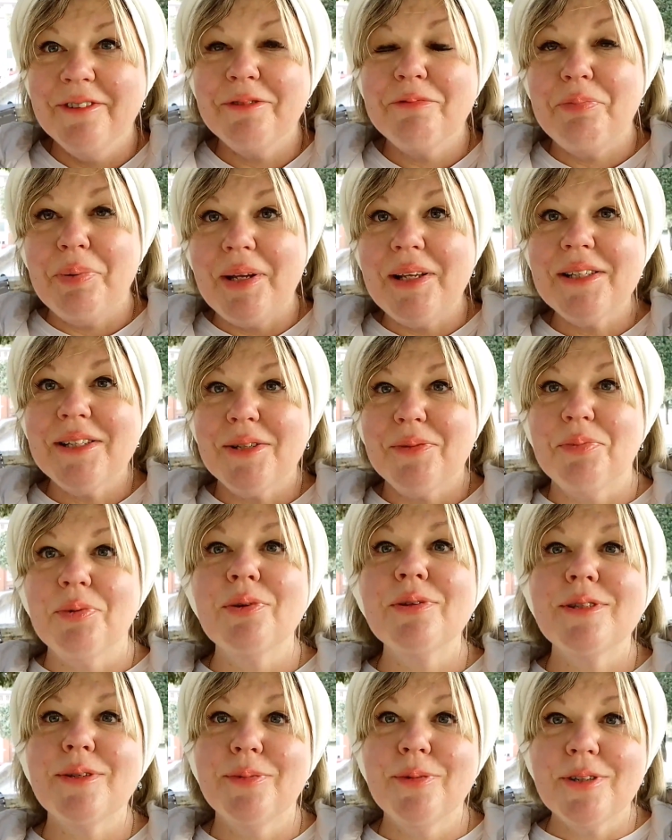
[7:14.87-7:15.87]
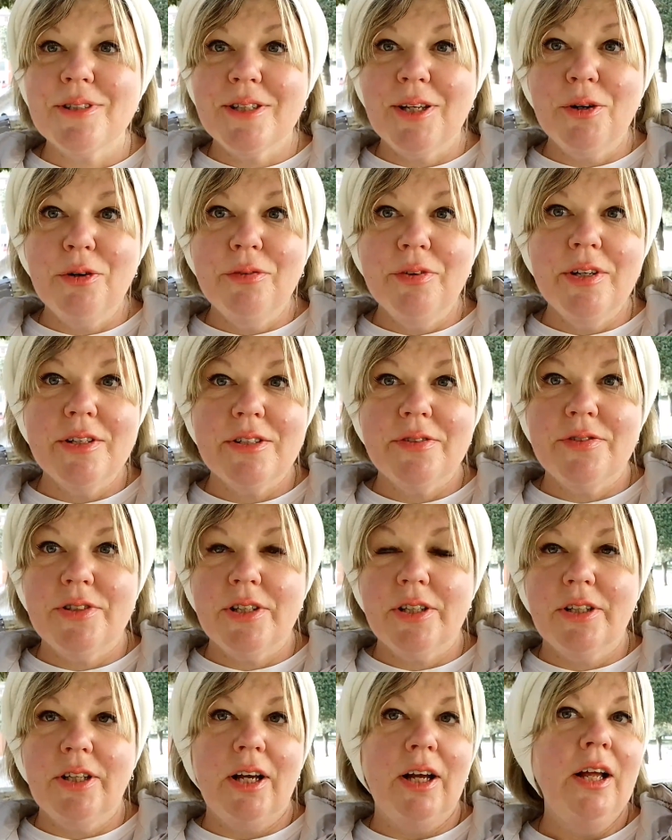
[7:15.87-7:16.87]
вот, в принципе, он со мной здоровается
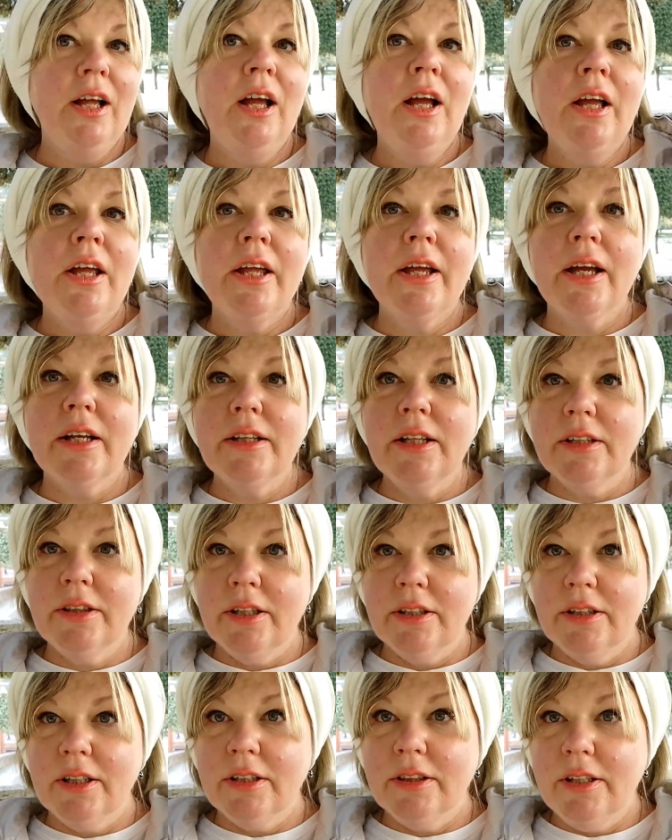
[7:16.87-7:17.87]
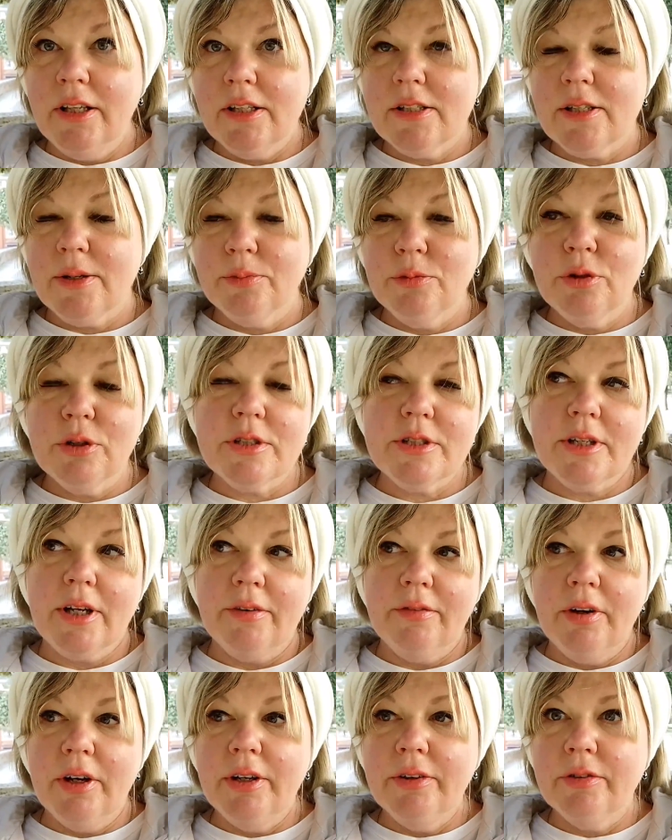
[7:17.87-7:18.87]
всегда. И когда тет-а-тет а со мной
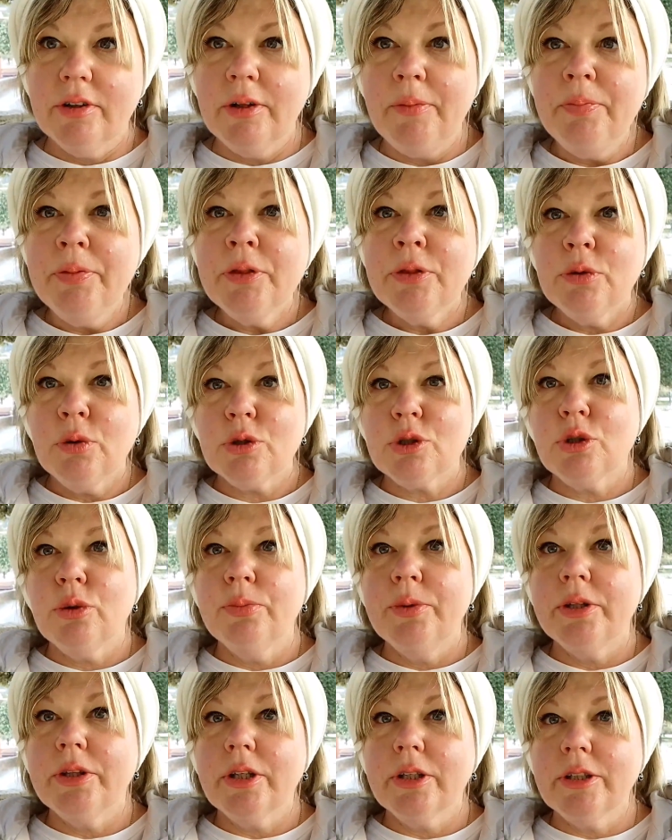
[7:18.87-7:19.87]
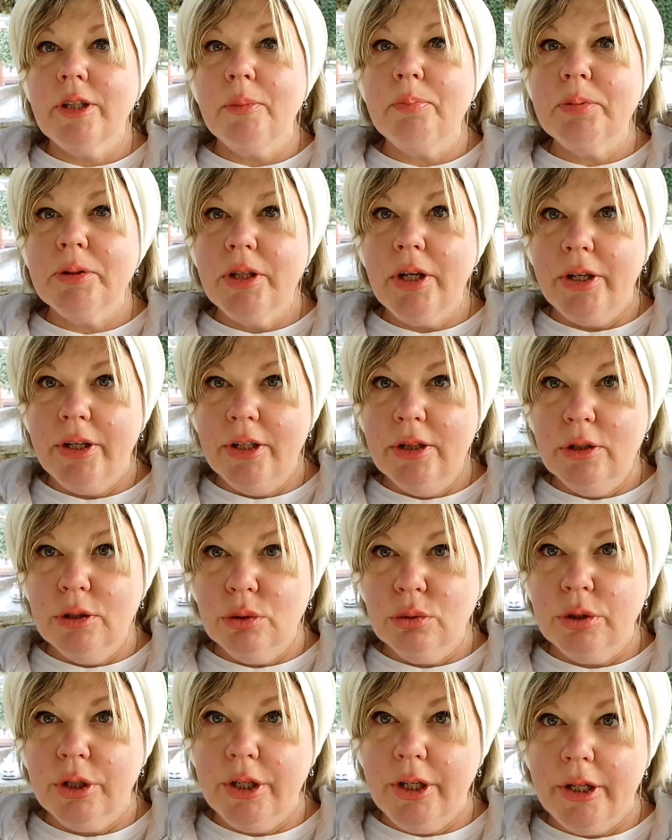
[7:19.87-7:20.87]
разговаривал, тоже он мне тогда подарил
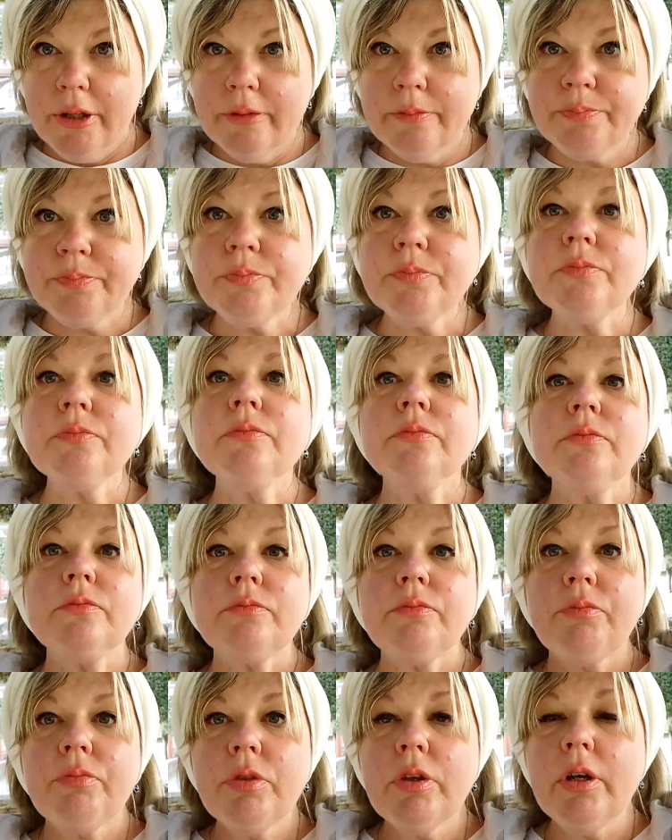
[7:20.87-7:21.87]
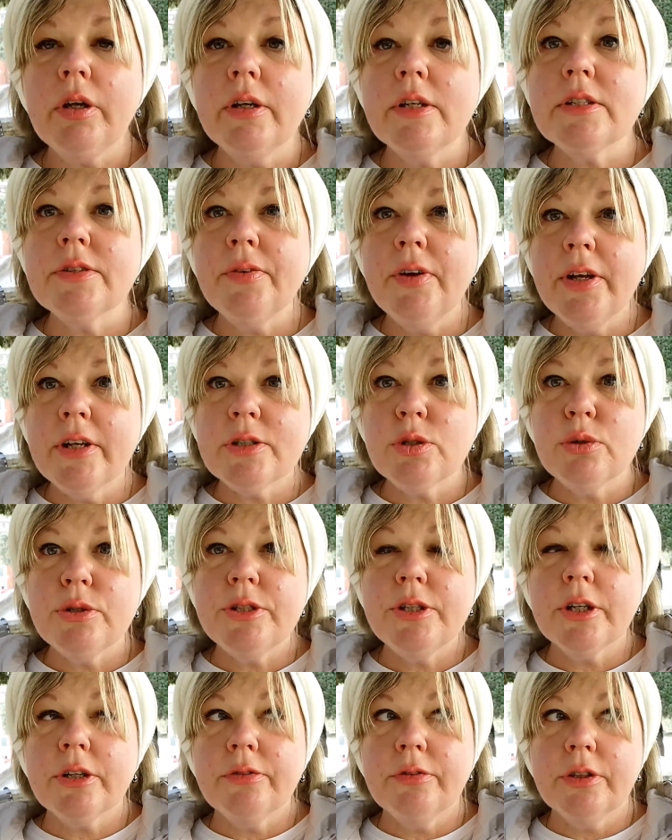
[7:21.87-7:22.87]
эту хрень из своих
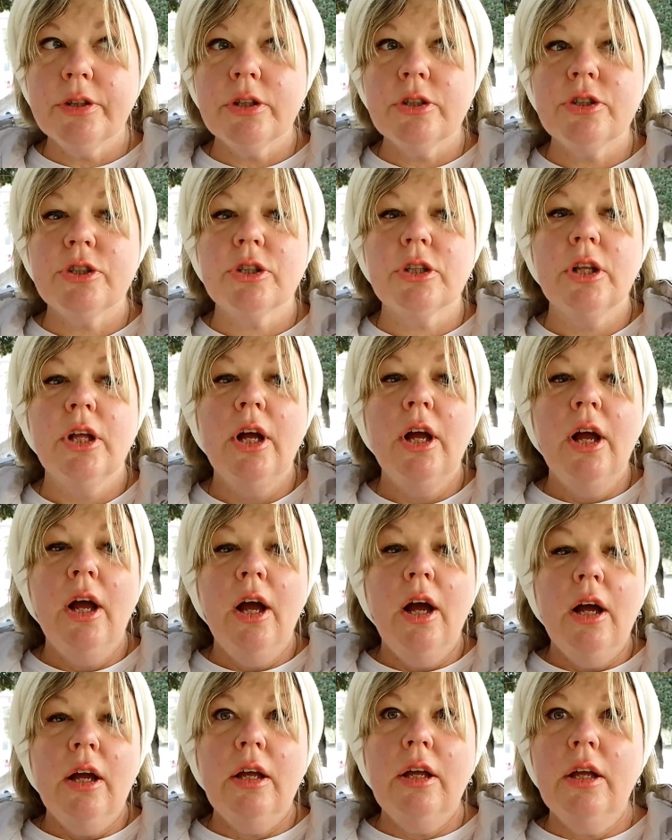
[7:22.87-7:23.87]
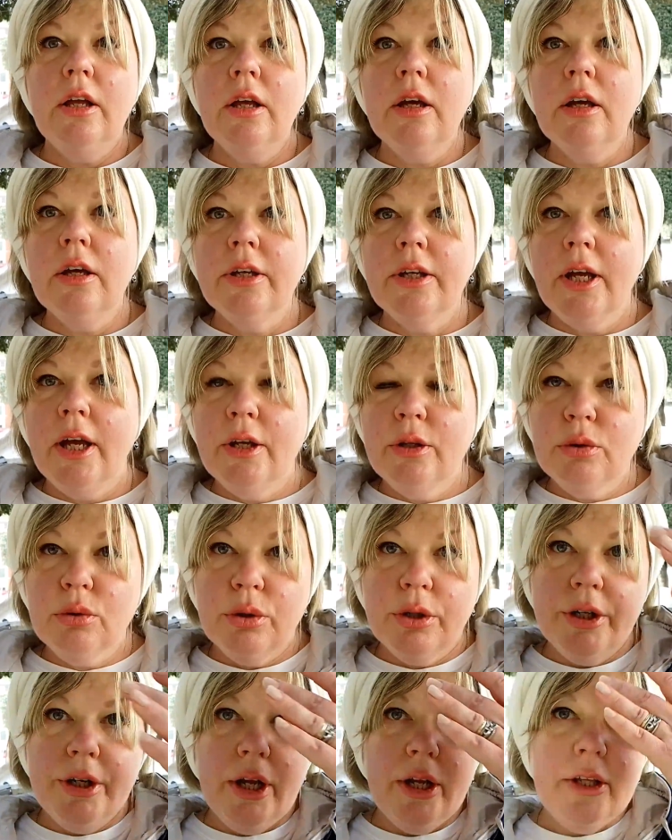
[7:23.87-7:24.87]
сусек вытащил. И я эту
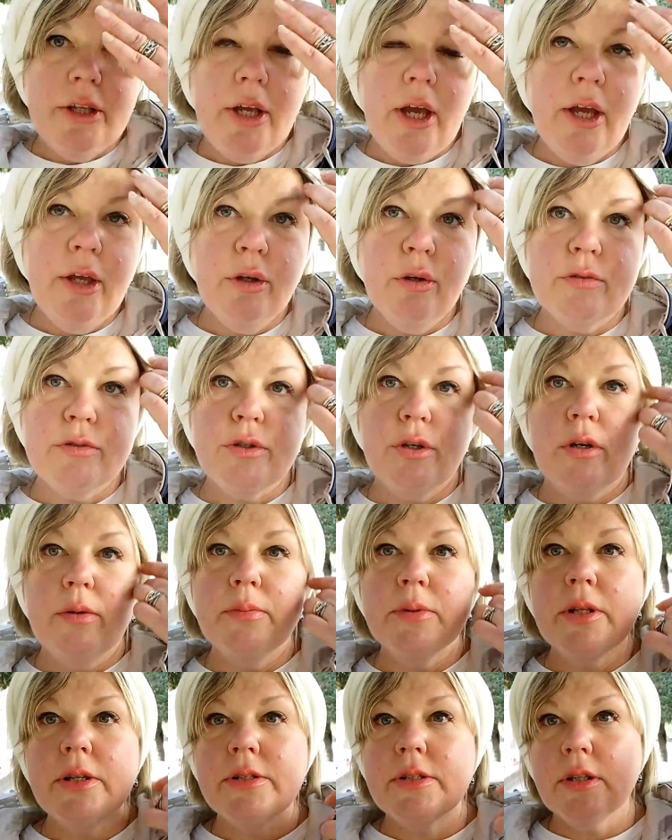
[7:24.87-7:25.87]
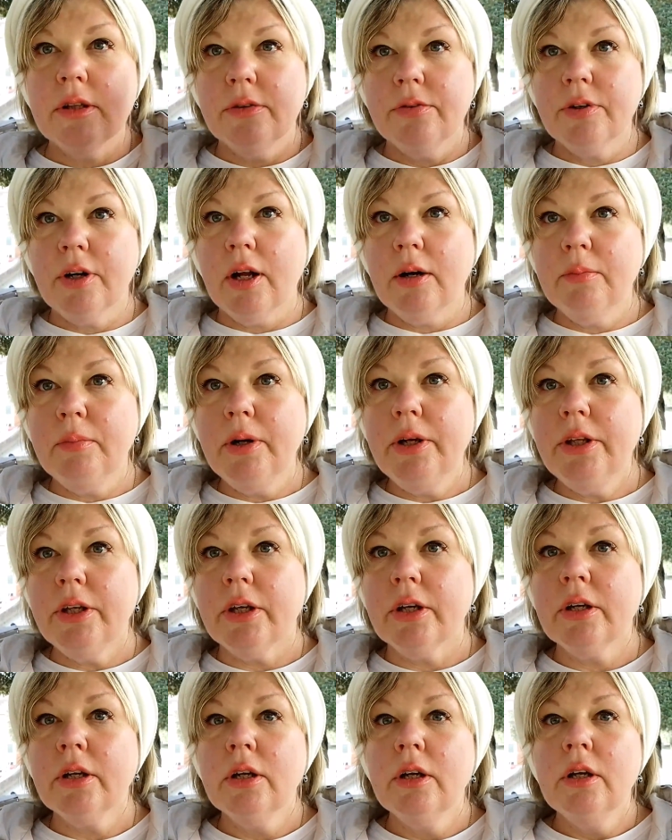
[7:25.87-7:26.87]
хрень, я ее все время носила в
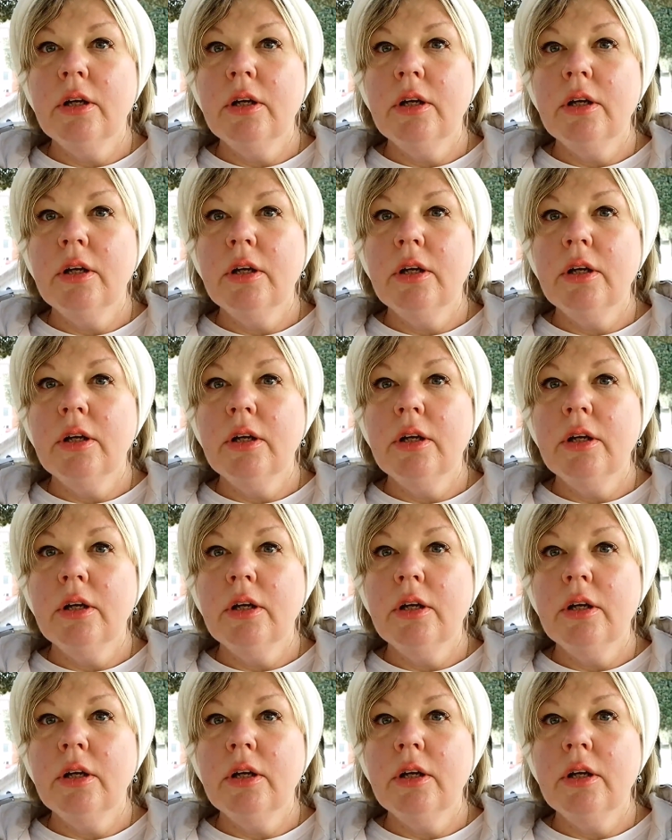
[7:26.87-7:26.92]
кармане,